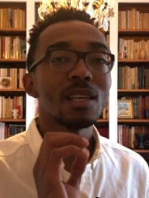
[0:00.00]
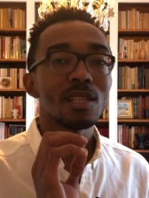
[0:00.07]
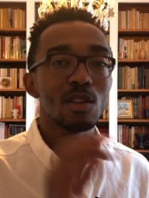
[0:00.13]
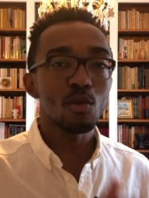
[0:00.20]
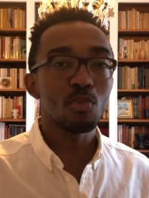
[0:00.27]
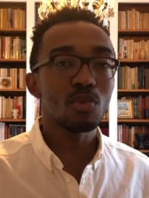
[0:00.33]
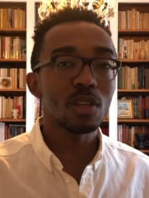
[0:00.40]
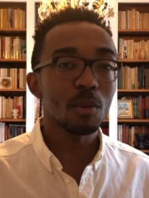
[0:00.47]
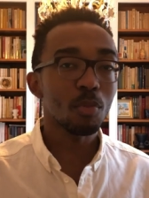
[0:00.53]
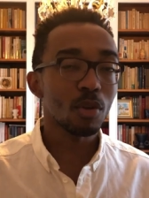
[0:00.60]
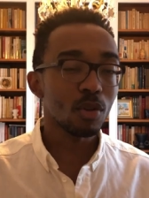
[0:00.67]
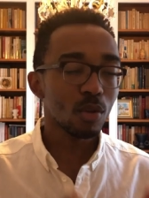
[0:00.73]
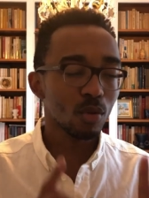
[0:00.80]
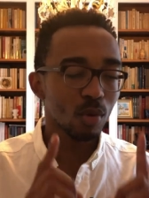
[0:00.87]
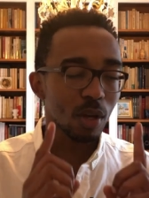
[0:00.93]
c'est le plus
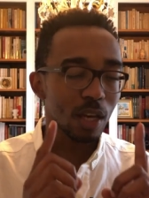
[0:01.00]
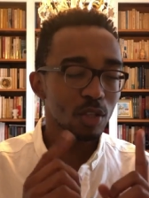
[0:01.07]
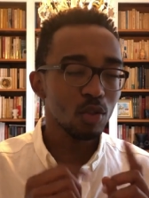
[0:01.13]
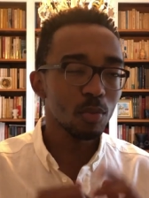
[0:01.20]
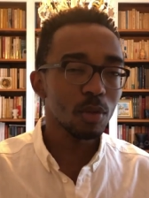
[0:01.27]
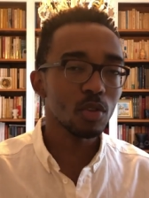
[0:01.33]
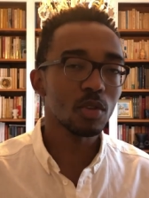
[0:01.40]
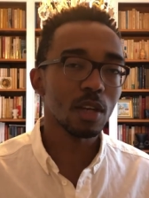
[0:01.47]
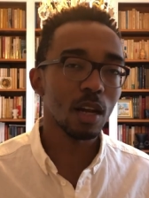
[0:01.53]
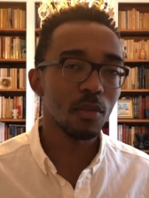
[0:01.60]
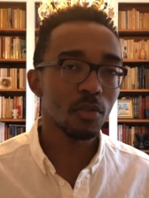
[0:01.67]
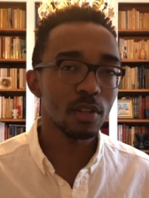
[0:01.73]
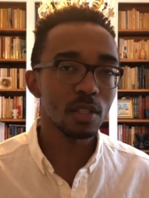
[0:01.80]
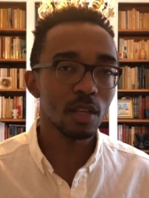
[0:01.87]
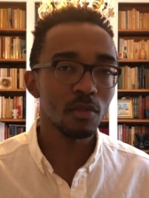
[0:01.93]
important. Donc reste bien jusqu'à
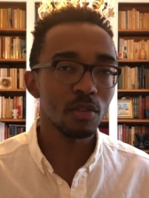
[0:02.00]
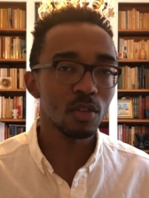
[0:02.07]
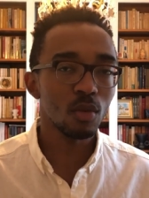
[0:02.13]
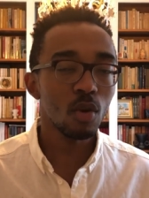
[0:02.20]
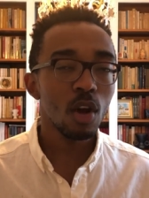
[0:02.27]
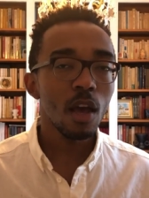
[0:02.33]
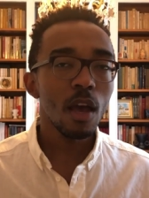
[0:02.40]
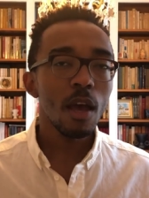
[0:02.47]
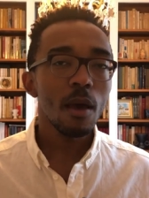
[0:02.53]
la fin de cette vidéo.